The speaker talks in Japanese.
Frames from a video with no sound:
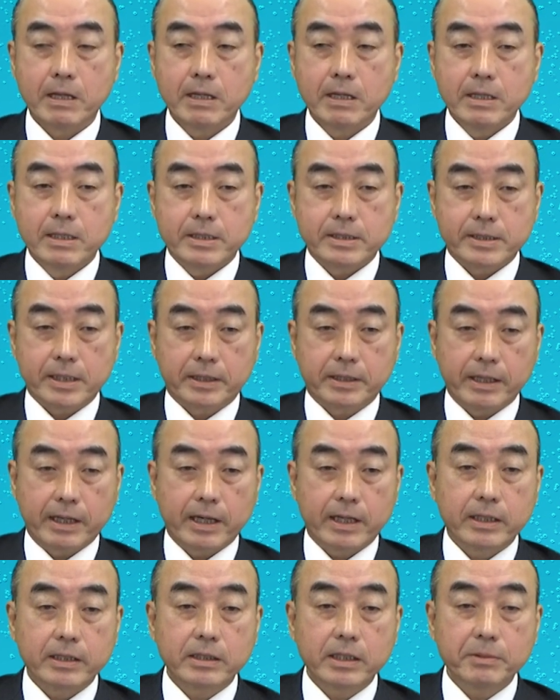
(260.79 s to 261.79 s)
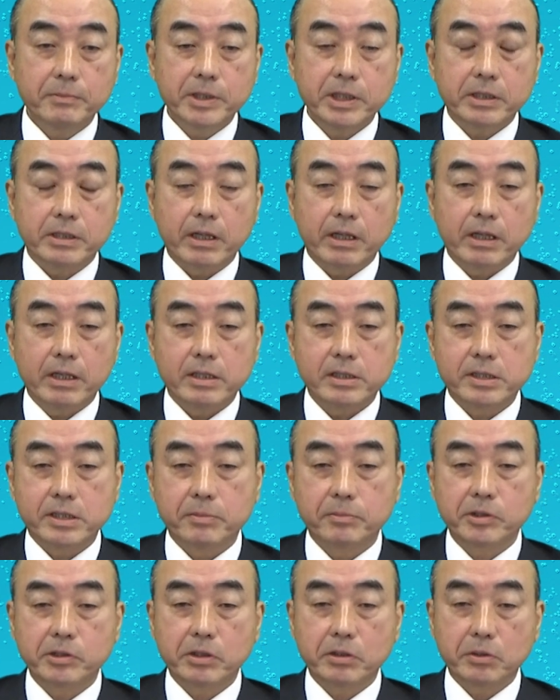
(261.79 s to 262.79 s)
さて改めて背
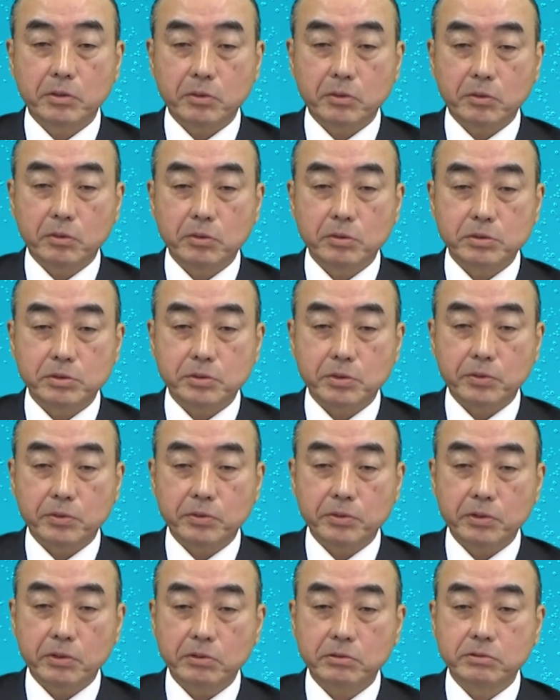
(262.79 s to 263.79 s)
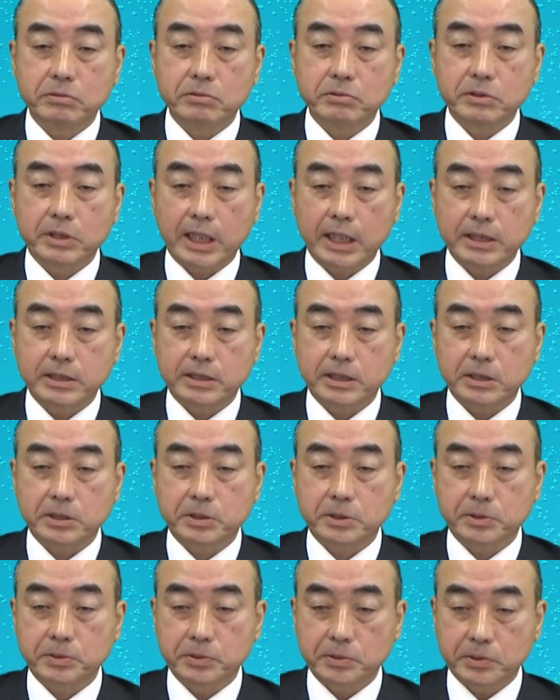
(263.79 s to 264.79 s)
骨の構造をよく観察
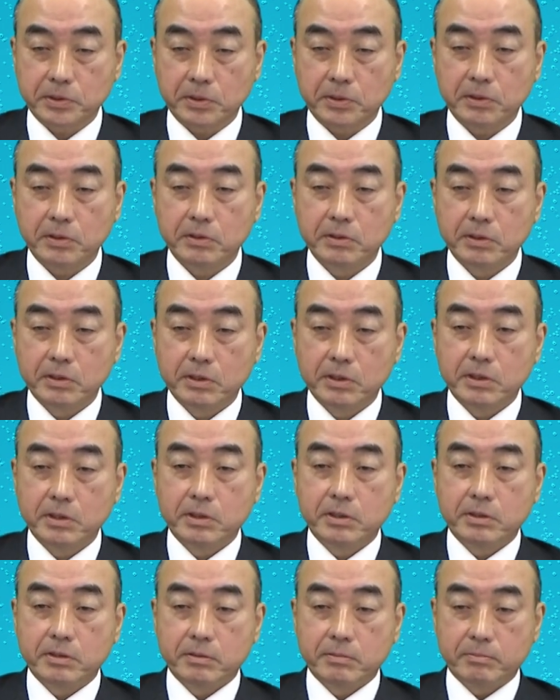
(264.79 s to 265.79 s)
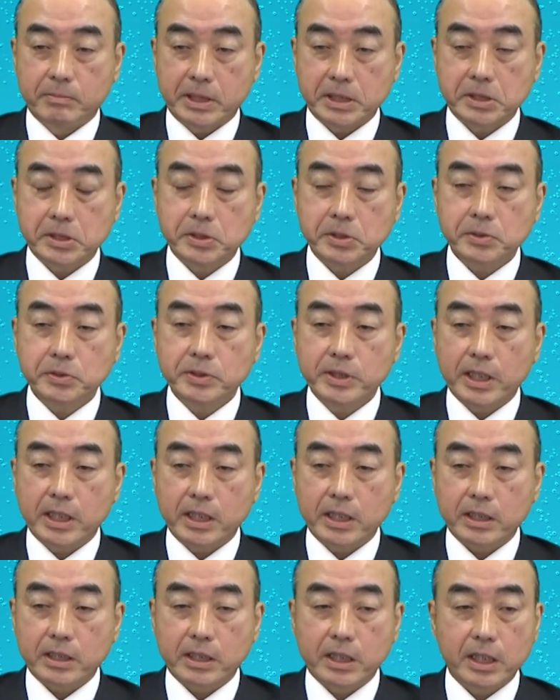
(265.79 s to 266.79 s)
するとまっすぐ
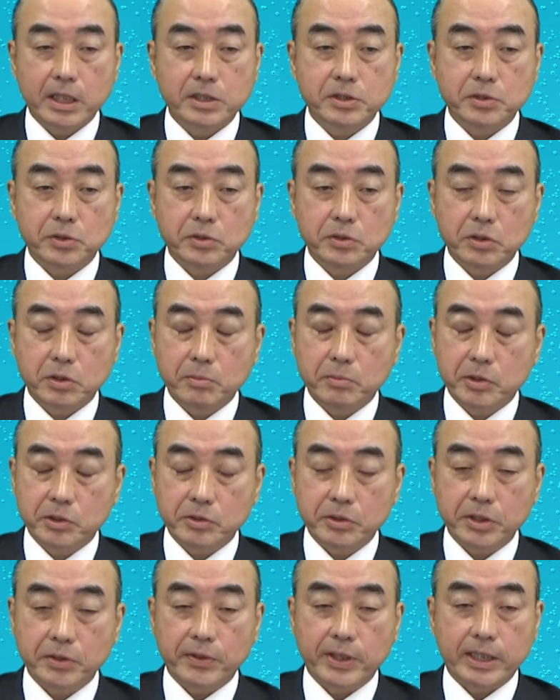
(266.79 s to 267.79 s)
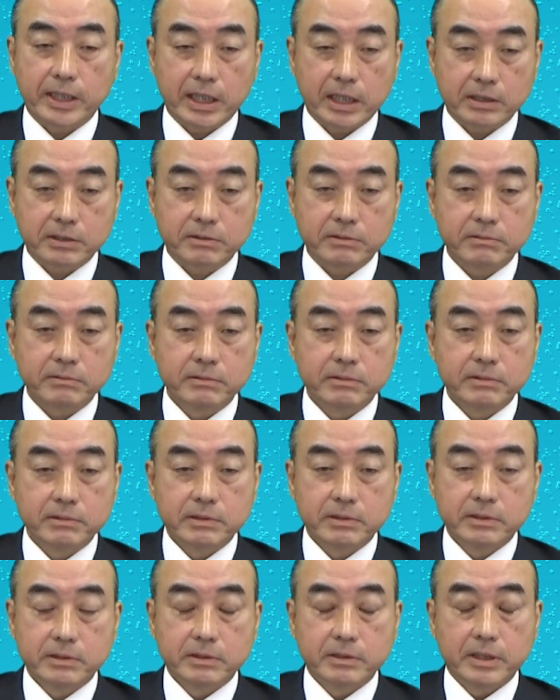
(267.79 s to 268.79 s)
な形状のものではなく
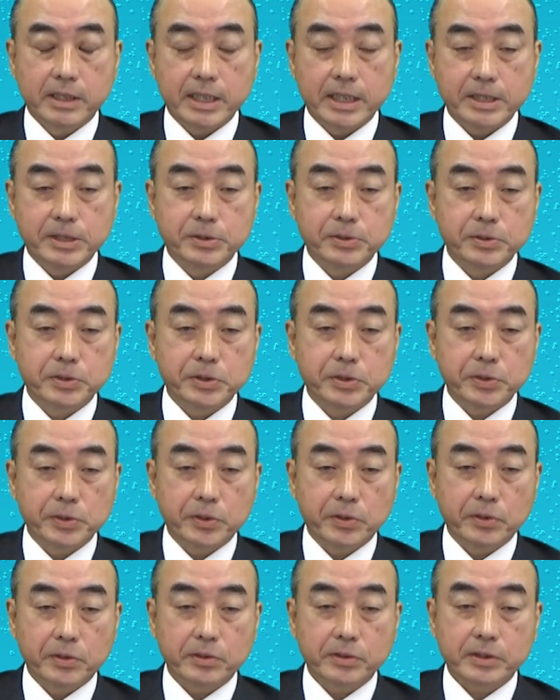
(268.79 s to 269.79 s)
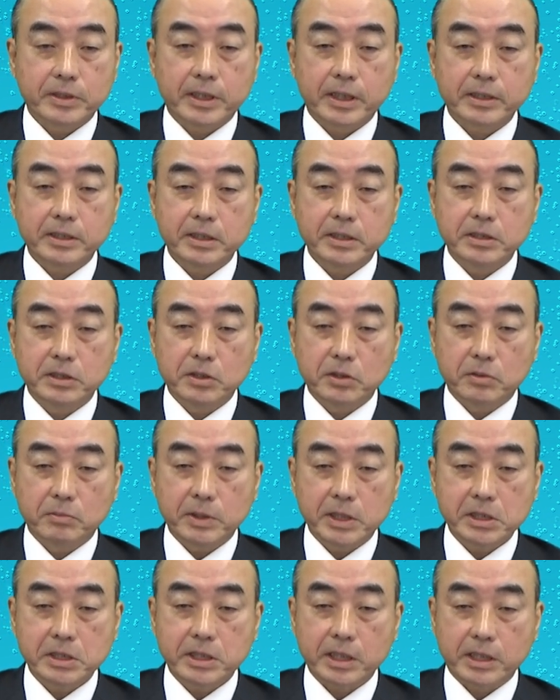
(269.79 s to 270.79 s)
S 字を縦に伸
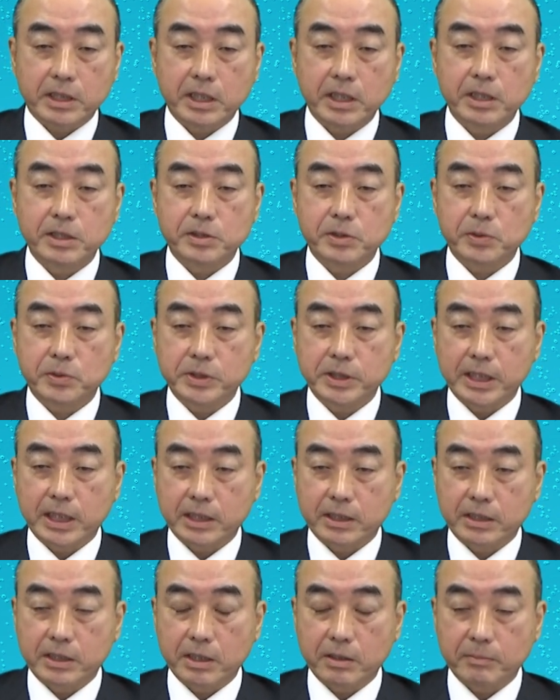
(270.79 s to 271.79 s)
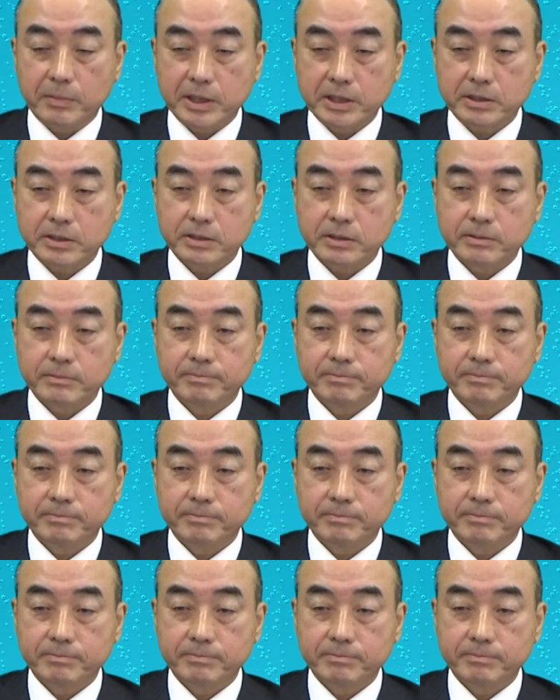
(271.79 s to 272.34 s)
ばした形状になっています。